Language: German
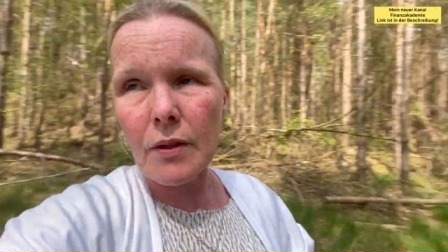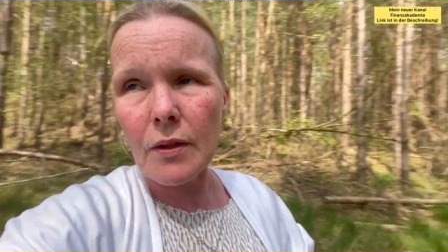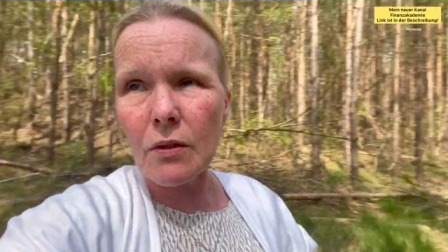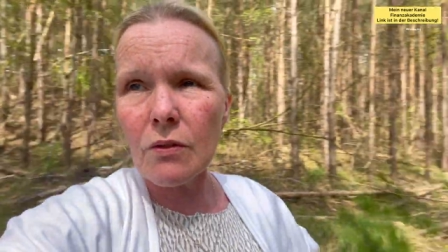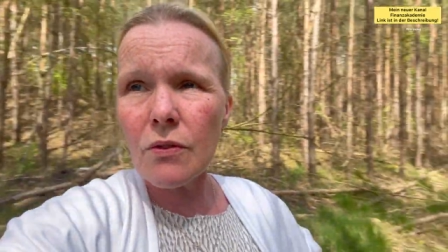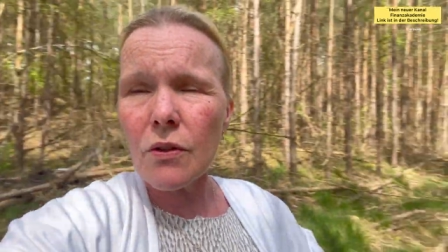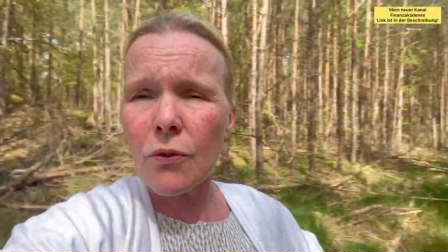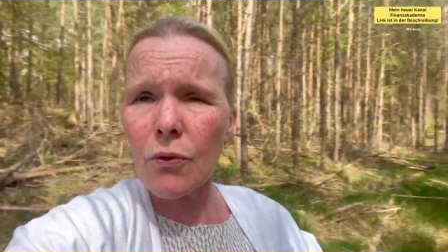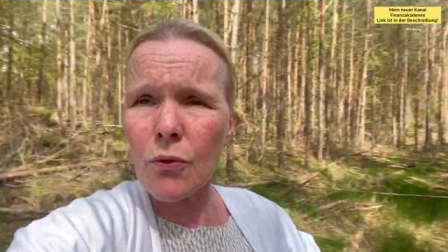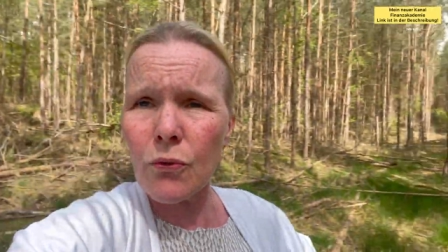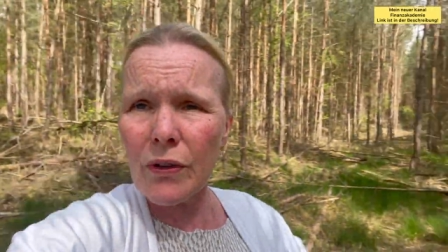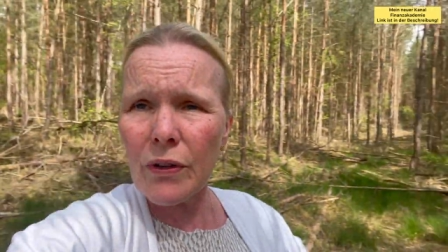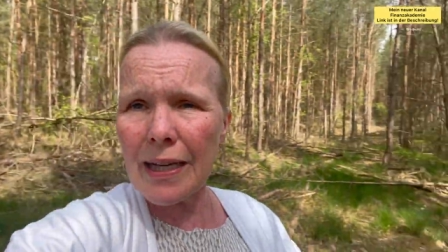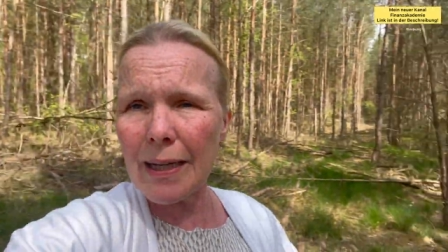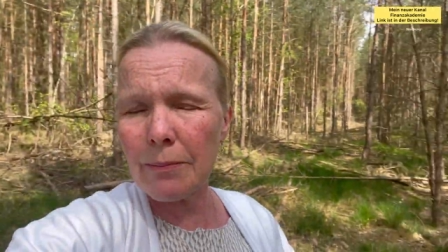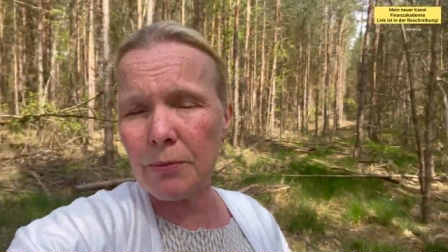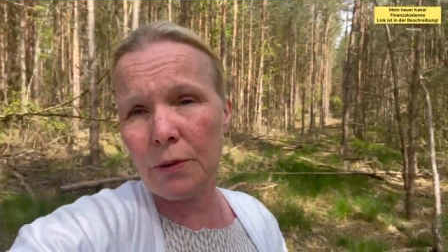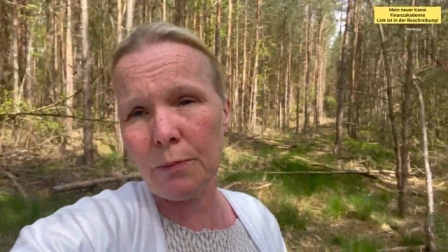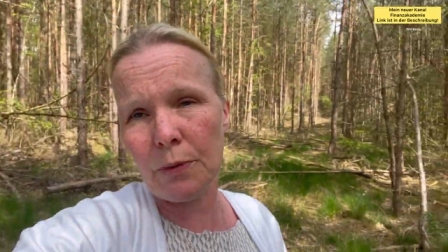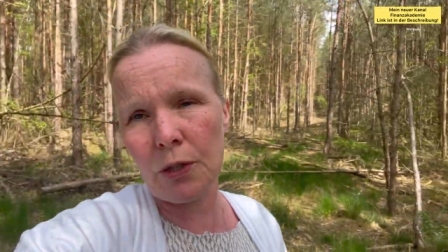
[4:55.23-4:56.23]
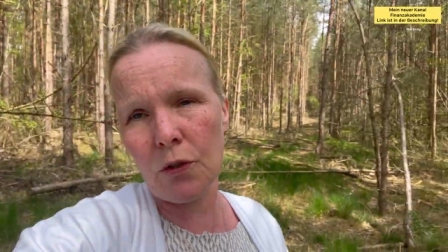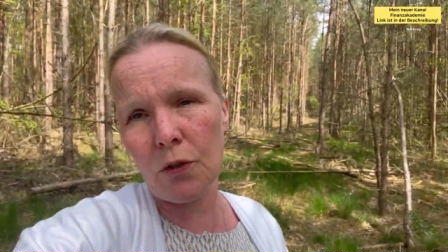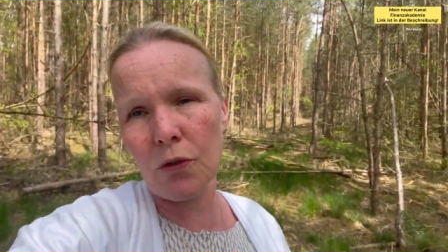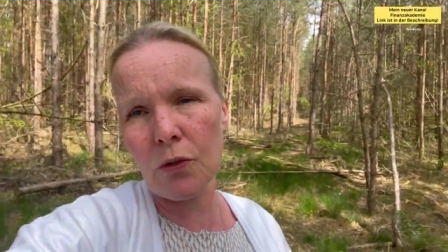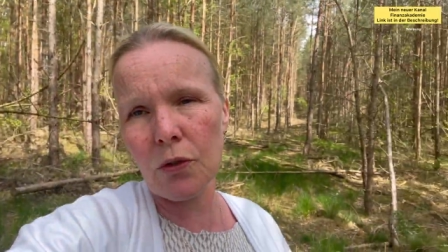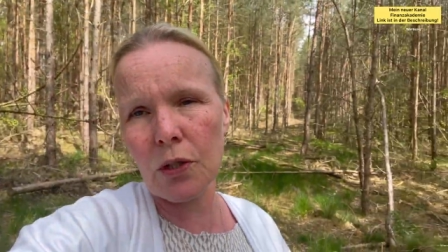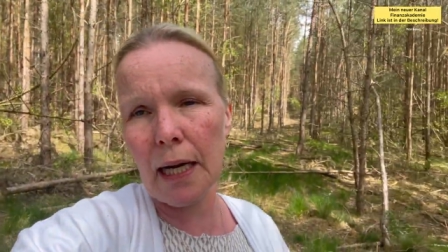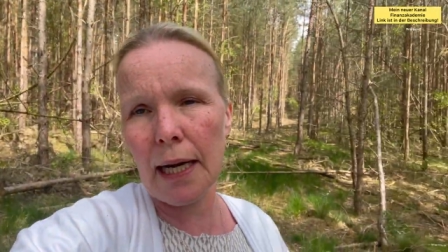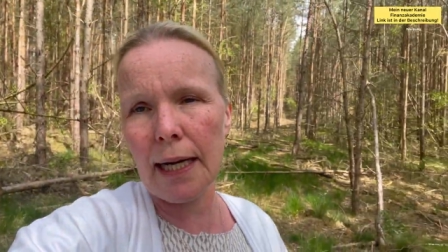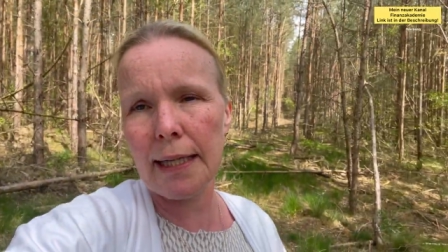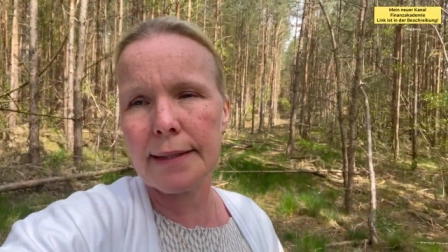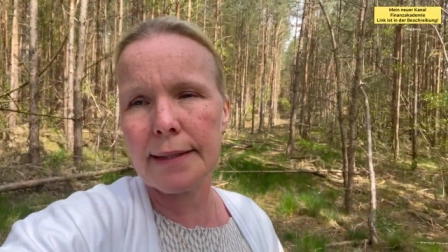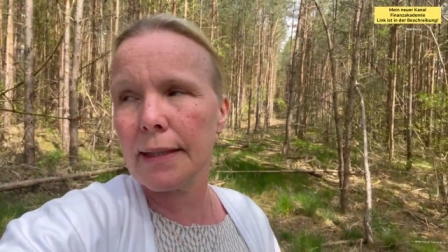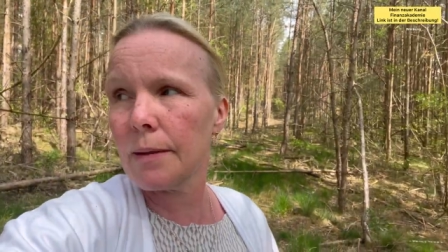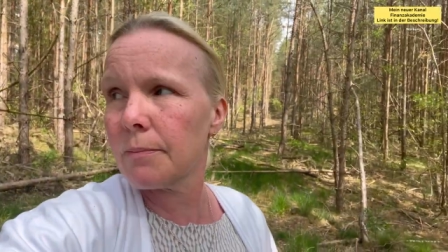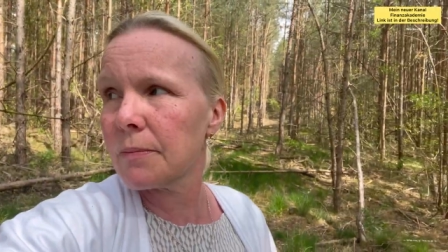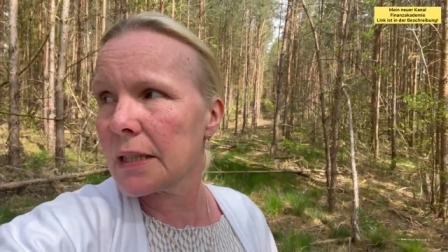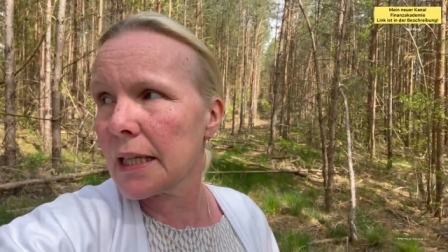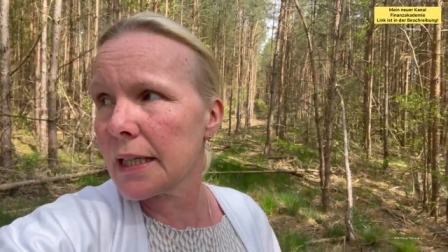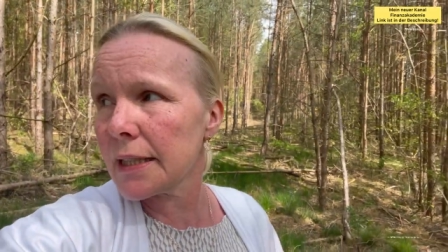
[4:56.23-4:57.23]
Und insofern habe ich mich zurückgehalten,
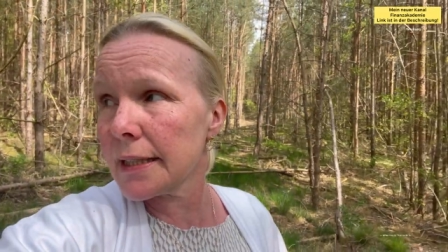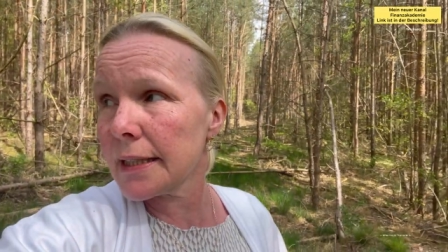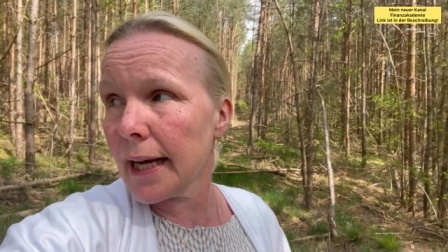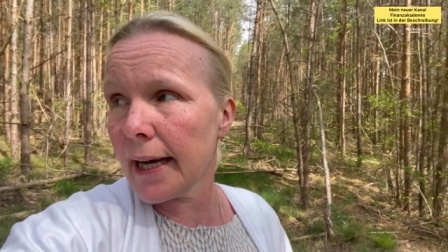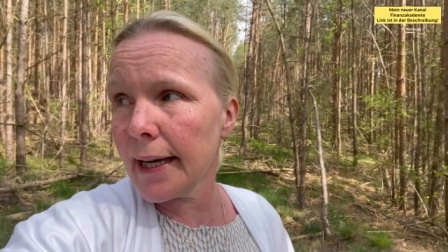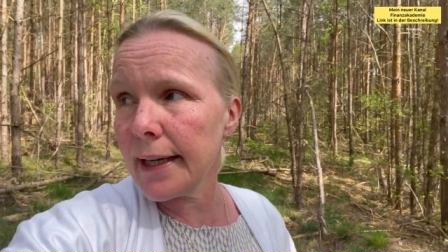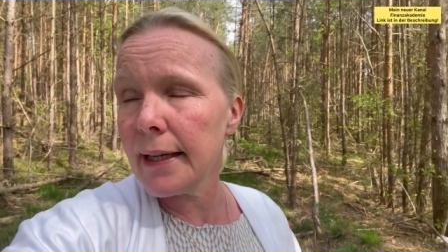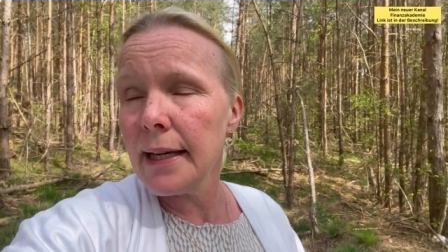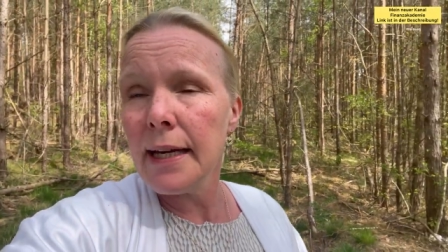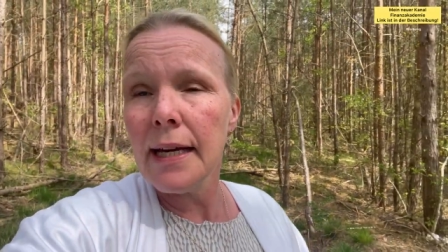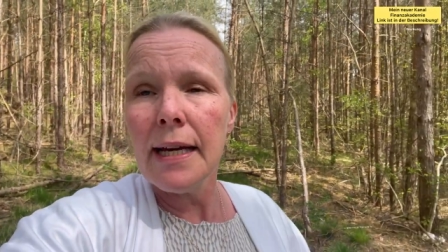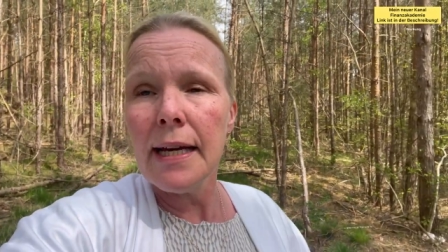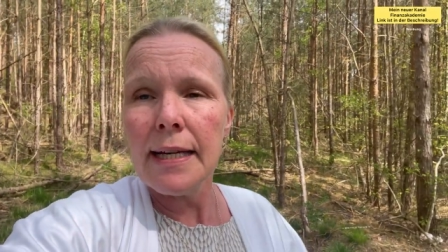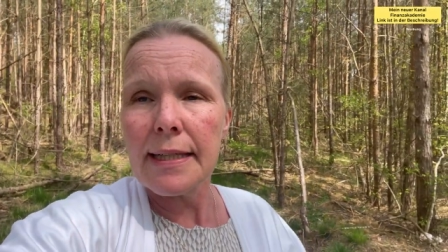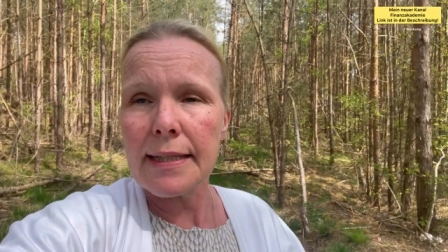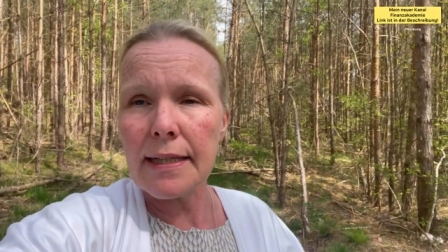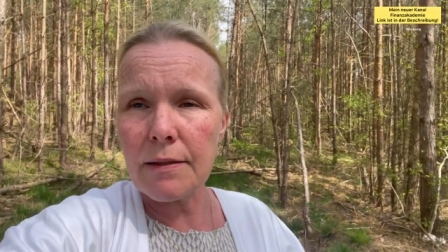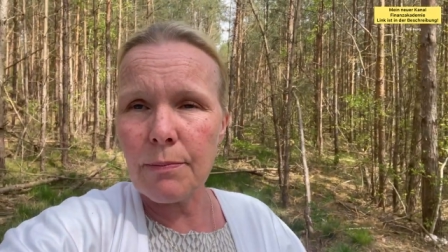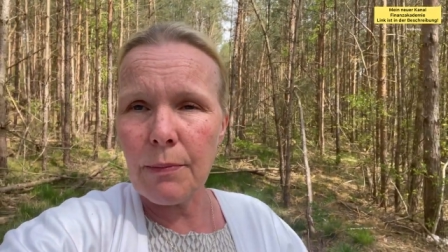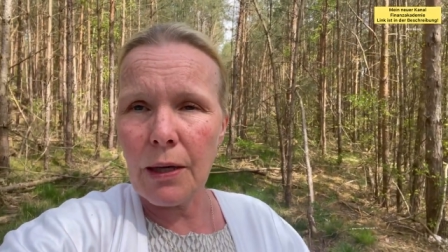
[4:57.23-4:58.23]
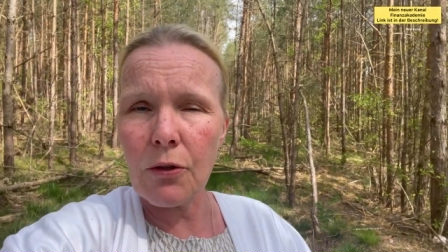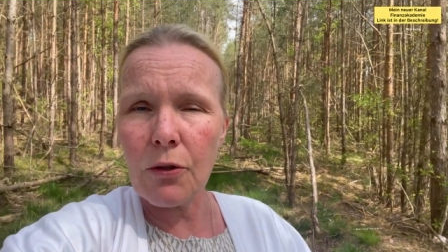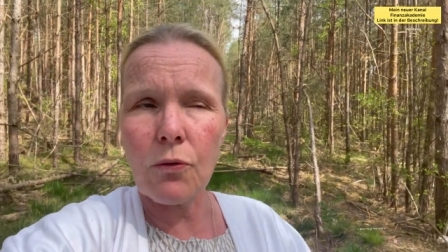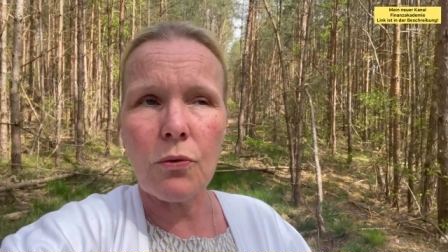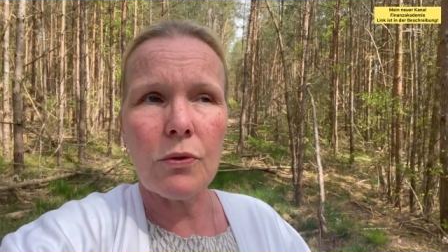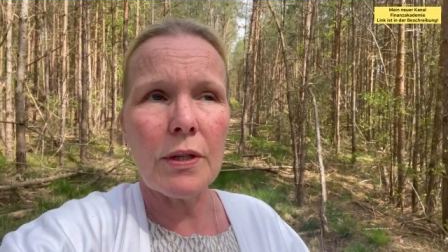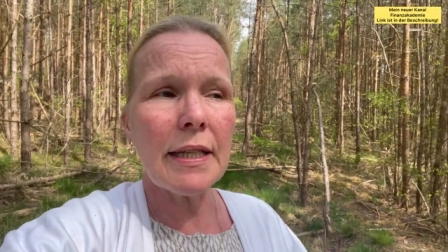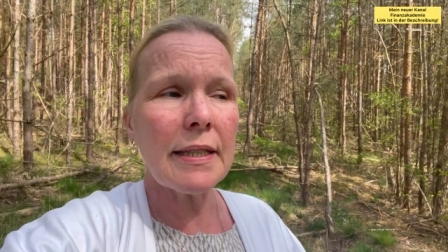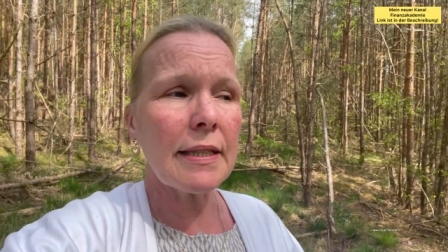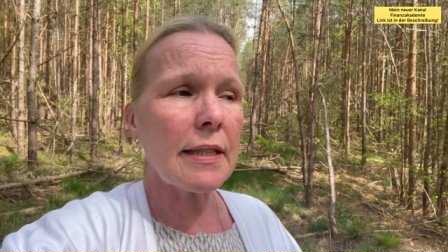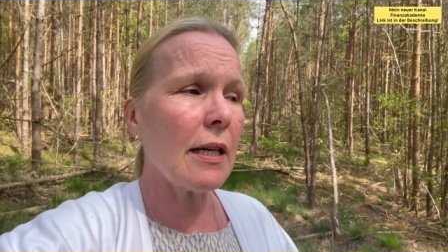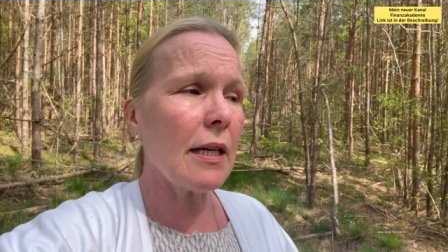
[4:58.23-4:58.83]
habe gedacht, nein, das machst du nicht.